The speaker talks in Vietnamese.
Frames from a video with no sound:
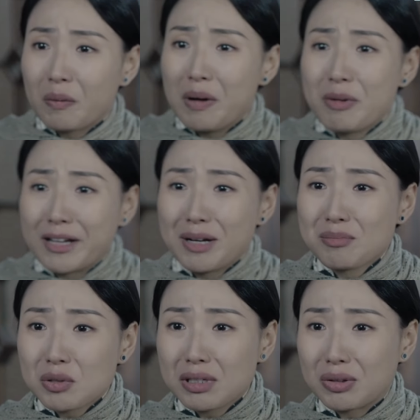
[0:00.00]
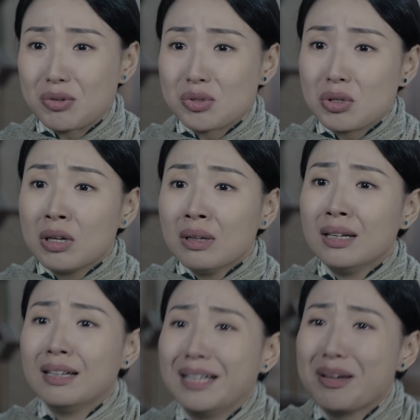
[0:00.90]
Quế Bình ham học như vậy
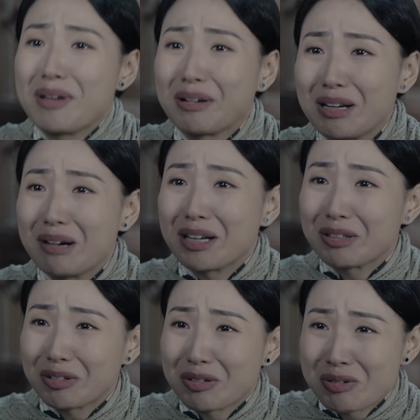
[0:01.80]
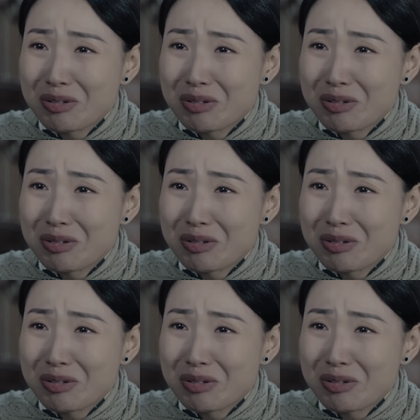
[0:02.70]
Bà cho nó ở lại học